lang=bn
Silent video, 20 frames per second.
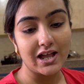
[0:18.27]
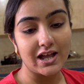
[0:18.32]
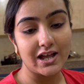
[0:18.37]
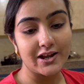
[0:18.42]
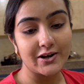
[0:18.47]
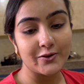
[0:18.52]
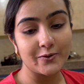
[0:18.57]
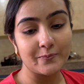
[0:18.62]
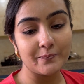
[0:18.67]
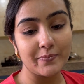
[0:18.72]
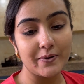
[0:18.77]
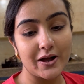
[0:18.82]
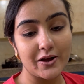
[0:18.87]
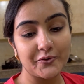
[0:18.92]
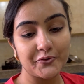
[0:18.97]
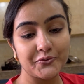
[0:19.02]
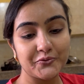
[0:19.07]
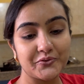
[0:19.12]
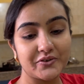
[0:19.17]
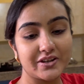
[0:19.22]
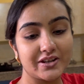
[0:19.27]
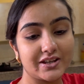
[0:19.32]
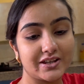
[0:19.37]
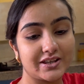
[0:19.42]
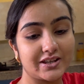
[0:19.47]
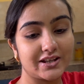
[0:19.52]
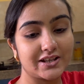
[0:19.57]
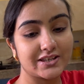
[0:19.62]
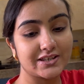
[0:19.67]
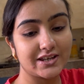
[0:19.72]
আরও পাউরুটি
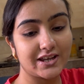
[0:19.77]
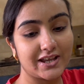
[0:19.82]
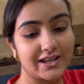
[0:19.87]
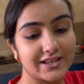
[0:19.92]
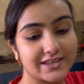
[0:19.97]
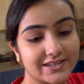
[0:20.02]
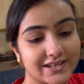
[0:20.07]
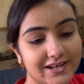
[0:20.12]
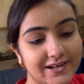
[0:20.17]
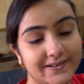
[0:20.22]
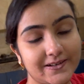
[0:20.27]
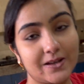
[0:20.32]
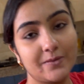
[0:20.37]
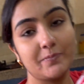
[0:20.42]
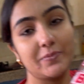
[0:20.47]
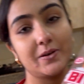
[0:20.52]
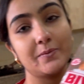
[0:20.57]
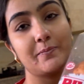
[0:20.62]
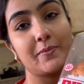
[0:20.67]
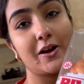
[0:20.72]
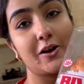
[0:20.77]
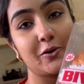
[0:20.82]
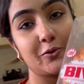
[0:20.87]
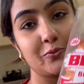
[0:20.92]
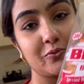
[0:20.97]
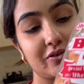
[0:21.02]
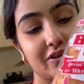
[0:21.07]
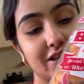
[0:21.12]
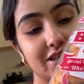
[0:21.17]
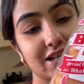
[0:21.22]
এনেছে এই যে এই টাইপের
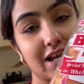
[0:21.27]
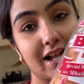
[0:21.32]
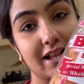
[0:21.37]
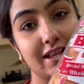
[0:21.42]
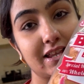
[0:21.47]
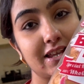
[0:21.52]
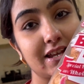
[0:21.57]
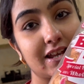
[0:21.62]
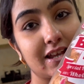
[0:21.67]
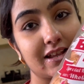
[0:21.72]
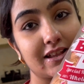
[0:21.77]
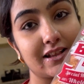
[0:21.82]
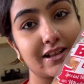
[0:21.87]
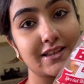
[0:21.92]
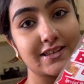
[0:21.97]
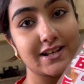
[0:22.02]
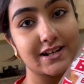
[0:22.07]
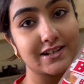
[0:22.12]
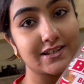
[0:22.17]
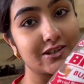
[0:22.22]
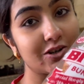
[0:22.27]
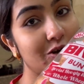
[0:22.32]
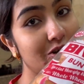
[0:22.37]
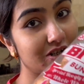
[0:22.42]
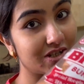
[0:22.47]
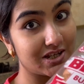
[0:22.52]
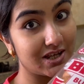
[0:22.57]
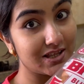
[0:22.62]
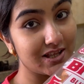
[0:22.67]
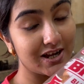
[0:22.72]
পাউরুটি চা দিয়ে খেতে জাস্ট
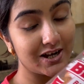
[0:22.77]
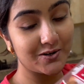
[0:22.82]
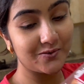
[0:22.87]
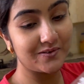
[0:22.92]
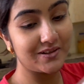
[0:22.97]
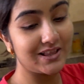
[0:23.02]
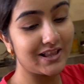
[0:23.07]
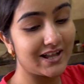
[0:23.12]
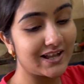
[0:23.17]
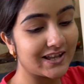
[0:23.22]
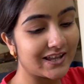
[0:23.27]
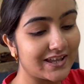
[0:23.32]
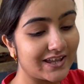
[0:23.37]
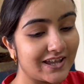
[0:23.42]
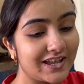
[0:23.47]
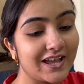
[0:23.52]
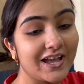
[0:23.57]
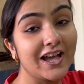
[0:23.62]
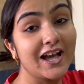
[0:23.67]
অসাধারণ লাগে